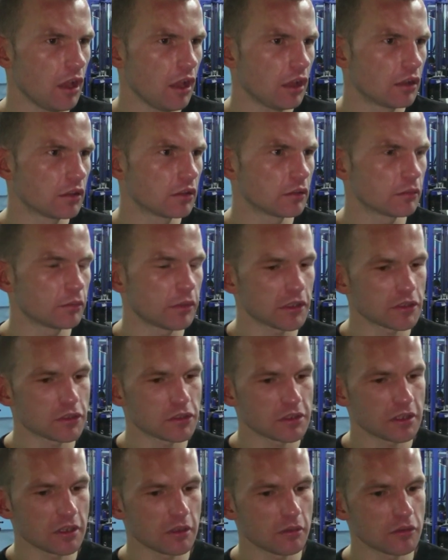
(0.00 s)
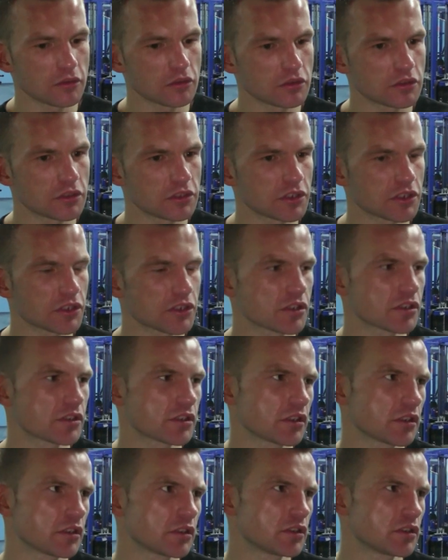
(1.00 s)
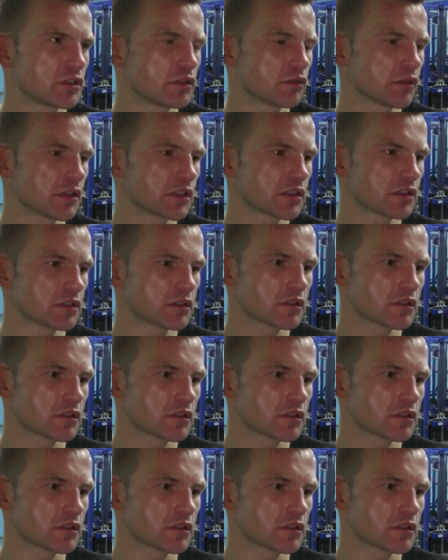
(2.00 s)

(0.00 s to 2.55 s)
No, bardzo z tego powodu się cieszę, że sytuacja